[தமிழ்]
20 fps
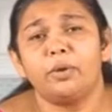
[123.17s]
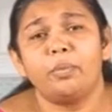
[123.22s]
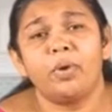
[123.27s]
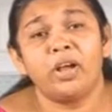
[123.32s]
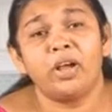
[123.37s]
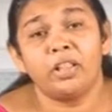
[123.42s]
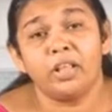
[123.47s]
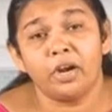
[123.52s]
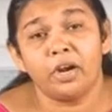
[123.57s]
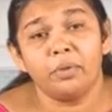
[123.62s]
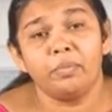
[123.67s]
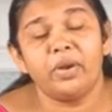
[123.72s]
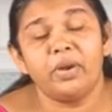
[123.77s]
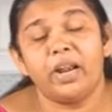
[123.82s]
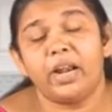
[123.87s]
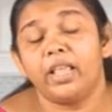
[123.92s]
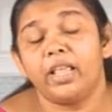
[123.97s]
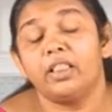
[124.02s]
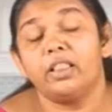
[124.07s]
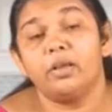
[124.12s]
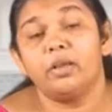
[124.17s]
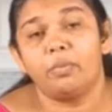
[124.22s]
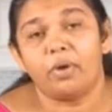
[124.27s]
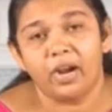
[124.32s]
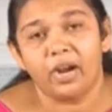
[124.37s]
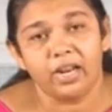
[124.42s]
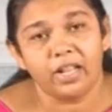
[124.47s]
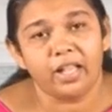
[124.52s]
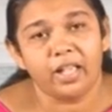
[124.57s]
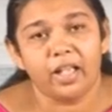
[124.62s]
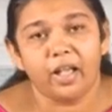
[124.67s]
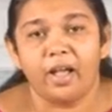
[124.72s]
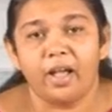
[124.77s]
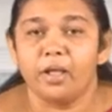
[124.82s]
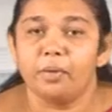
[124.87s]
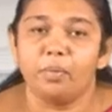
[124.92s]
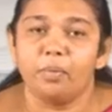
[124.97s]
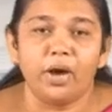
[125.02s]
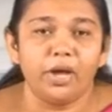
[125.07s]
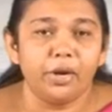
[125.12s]
சமாதானம் நிறைந்த
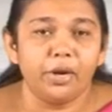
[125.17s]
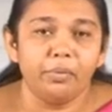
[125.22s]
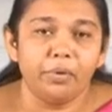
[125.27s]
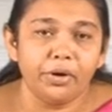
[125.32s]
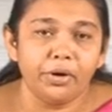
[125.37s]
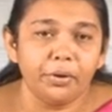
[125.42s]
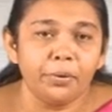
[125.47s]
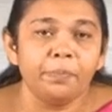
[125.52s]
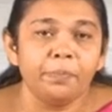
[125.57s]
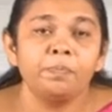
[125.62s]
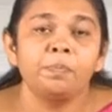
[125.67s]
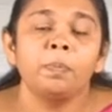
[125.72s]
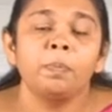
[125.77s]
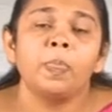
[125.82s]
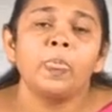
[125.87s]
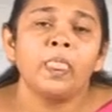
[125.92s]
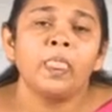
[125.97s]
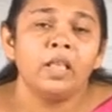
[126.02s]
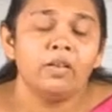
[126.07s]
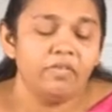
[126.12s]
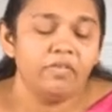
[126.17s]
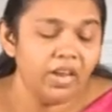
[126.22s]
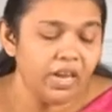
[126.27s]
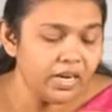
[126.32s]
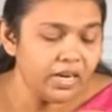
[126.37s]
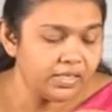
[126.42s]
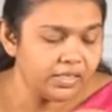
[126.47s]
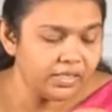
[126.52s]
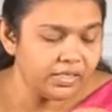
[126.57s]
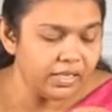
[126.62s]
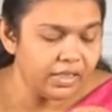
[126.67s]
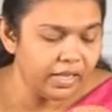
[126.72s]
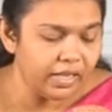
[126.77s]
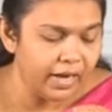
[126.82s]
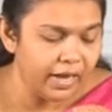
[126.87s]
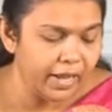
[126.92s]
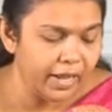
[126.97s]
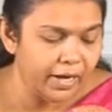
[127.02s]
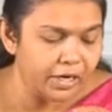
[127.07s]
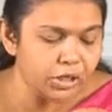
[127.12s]
வாழ்க்கையாய் மாறிவிடும் வீண்
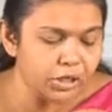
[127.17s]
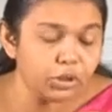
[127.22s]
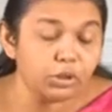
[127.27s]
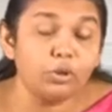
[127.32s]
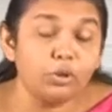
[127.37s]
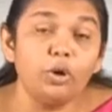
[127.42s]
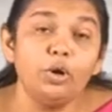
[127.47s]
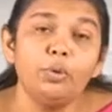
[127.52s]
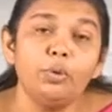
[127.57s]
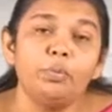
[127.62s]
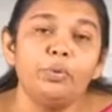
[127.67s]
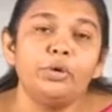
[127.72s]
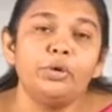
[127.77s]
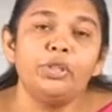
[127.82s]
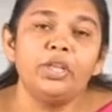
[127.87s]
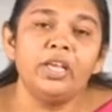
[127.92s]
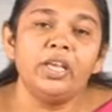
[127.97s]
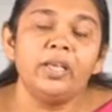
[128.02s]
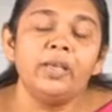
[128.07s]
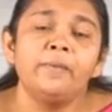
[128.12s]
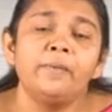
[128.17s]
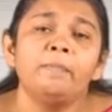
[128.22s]
சிந்தனை என்று சொல்லும்போது